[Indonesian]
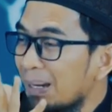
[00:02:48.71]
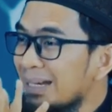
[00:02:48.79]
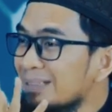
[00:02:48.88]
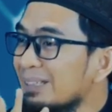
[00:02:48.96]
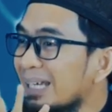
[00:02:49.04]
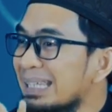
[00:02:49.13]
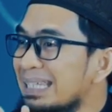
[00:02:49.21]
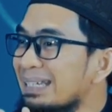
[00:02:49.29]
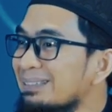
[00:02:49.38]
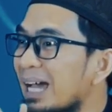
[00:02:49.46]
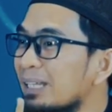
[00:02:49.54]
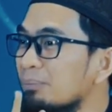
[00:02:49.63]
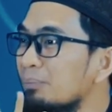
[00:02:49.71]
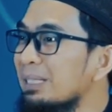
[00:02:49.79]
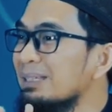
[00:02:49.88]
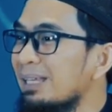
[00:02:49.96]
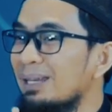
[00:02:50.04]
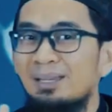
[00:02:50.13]
Apakah seketika saat
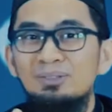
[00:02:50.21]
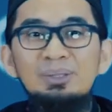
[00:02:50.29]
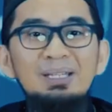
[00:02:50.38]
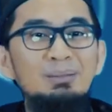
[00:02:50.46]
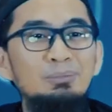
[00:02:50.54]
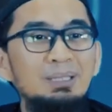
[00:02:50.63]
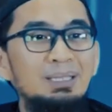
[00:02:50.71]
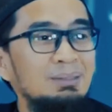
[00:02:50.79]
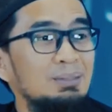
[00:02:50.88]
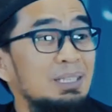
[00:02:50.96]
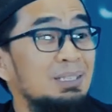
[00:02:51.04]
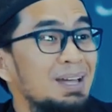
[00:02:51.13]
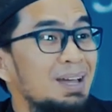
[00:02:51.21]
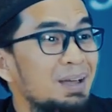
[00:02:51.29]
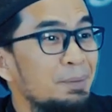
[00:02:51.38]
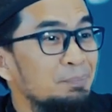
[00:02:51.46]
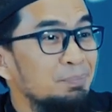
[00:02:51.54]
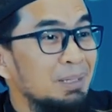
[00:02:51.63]
meminta langsung dikabulkan?
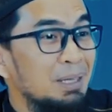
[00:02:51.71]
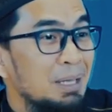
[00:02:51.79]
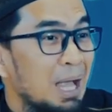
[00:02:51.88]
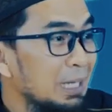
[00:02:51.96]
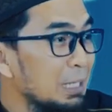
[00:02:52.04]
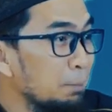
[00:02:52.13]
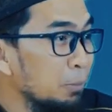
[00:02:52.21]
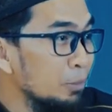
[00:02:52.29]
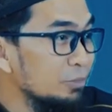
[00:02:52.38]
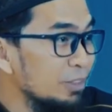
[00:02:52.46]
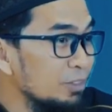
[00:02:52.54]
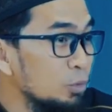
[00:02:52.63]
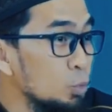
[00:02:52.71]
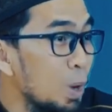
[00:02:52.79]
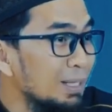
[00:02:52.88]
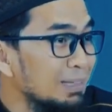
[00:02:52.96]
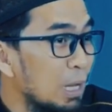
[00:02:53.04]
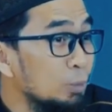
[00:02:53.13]
Tidak ada proses
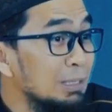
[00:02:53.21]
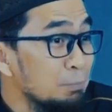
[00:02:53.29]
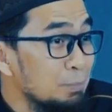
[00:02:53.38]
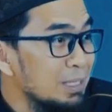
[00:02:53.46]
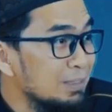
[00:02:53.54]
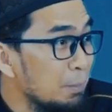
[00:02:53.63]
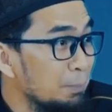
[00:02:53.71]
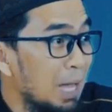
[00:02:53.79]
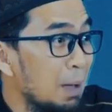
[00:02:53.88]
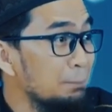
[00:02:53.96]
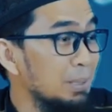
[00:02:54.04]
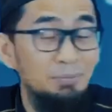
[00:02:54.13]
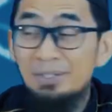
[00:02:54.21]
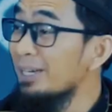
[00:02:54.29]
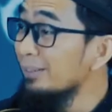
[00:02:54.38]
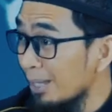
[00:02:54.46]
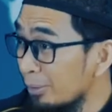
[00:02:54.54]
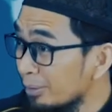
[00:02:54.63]
dua tahun lebih sampai hampir
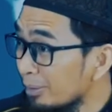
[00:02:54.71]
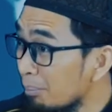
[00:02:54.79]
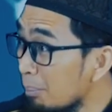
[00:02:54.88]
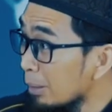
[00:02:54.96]
tiga tahun.